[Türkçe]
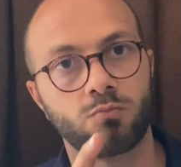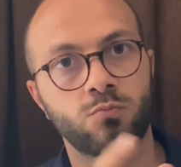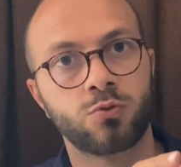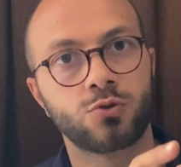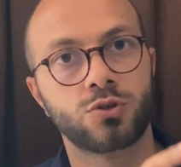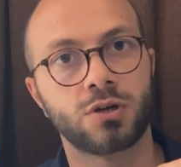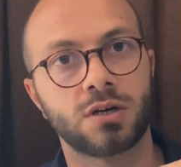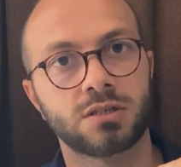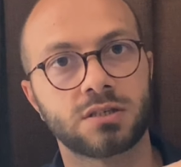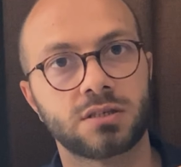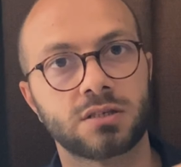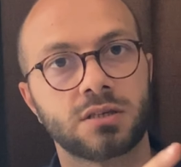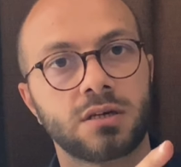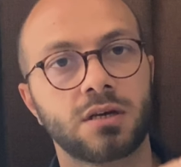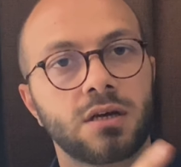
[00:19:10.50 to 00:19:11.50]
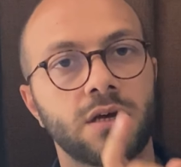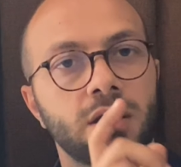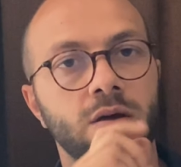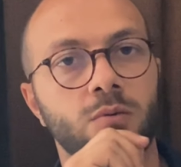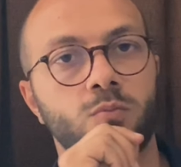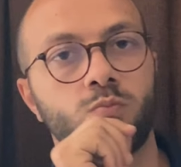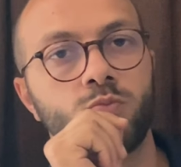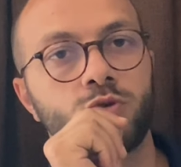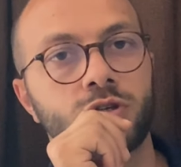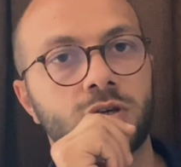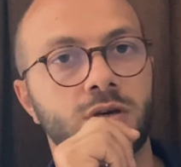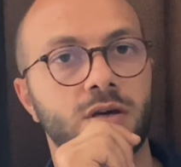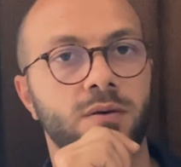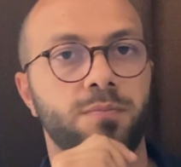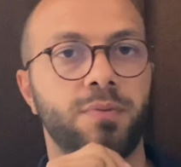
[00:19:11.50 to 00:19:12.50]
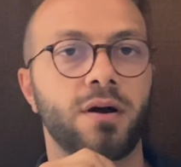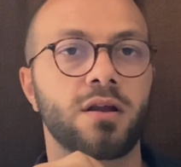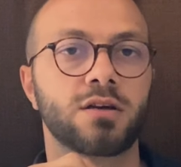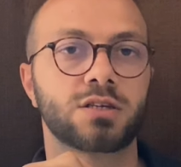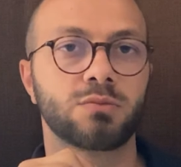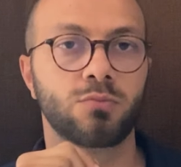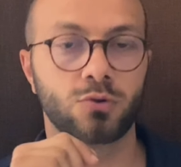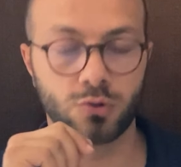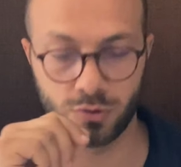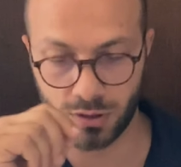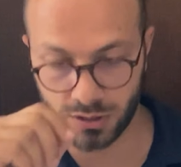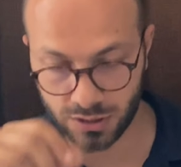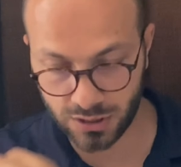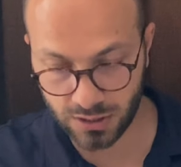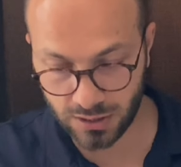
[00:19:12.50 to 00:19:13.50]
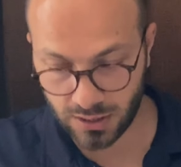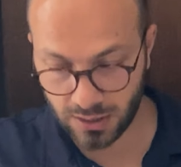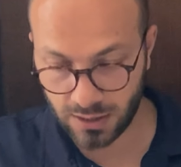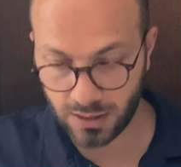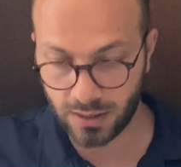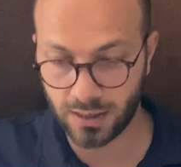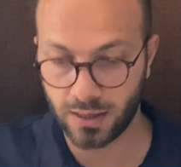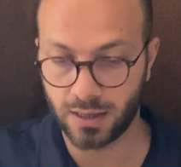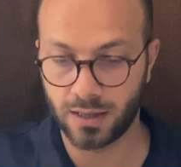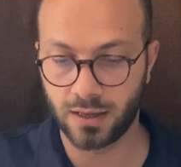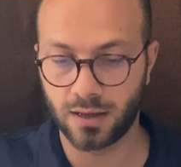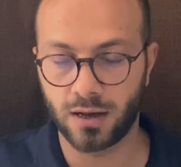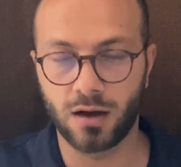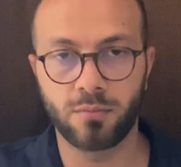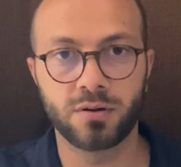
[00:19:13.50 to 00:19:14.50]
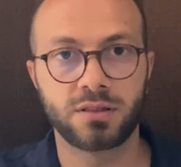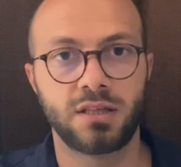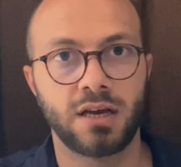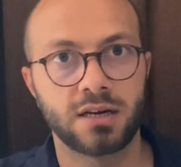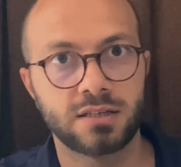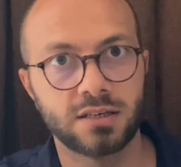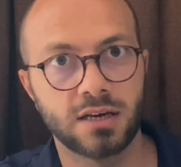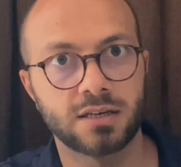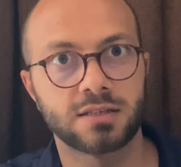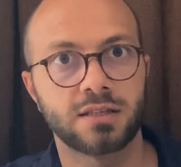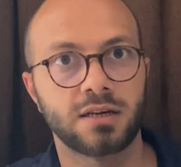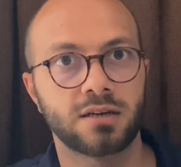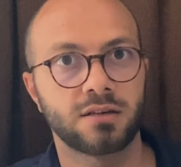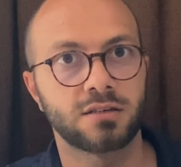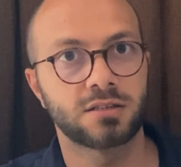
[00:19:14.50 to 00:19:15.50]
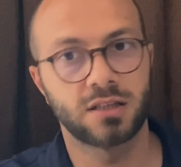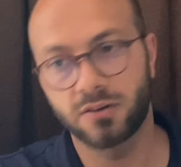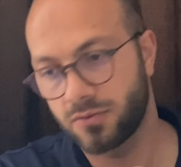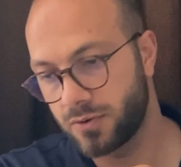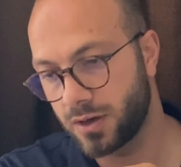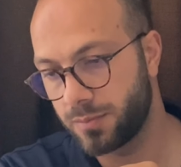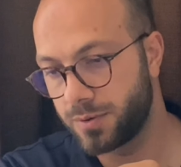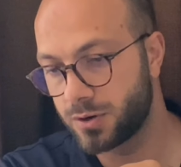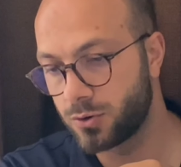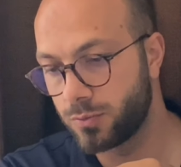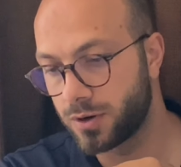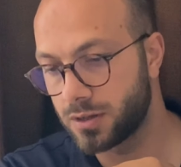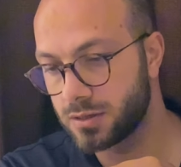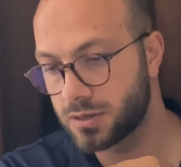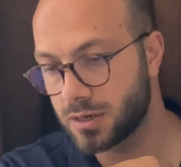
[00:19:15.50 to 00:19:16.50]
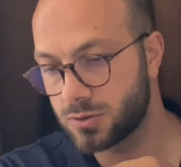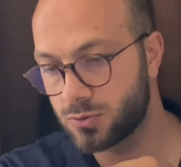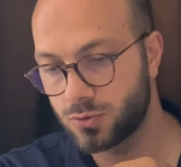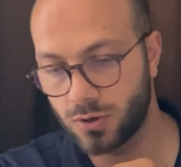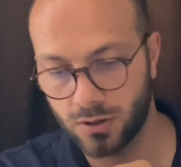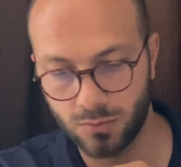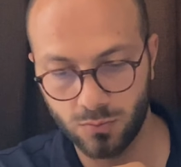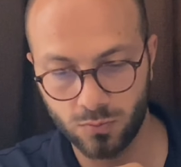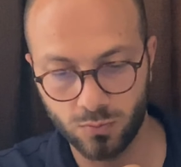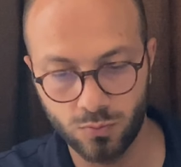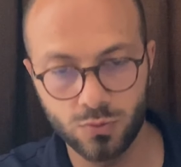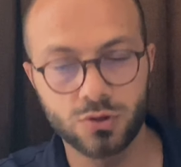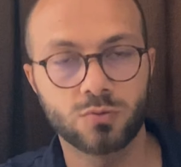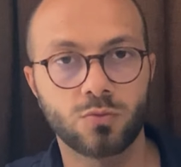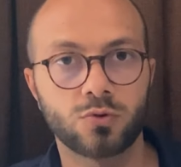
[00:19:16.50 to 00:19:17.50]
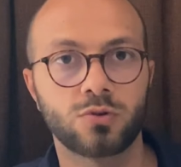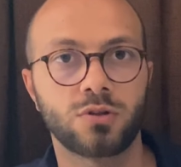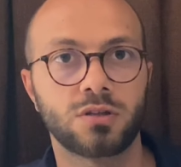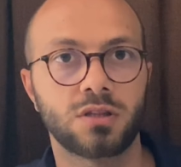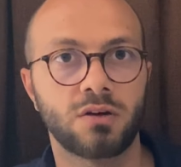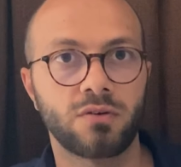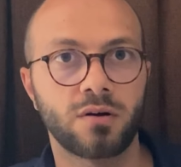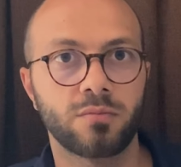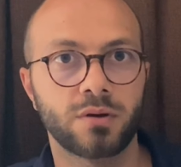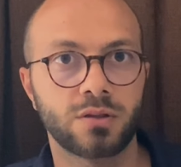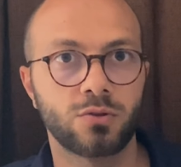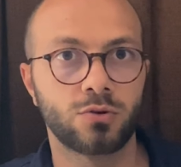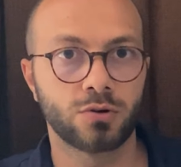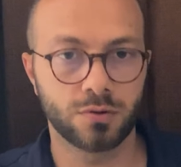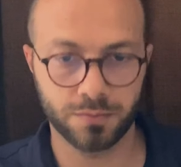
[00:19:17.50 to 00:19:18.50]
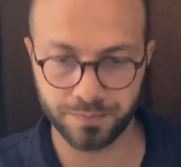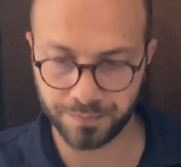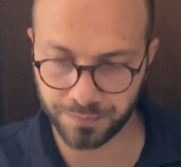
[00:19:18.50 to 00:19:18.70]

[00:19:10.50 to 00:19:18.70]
Bu cihaz müzik paylaşım modundan çıktı. Ama diğer cihazlar işte e, bir numaralı cihaz şu an müzik modunda devam ediyor.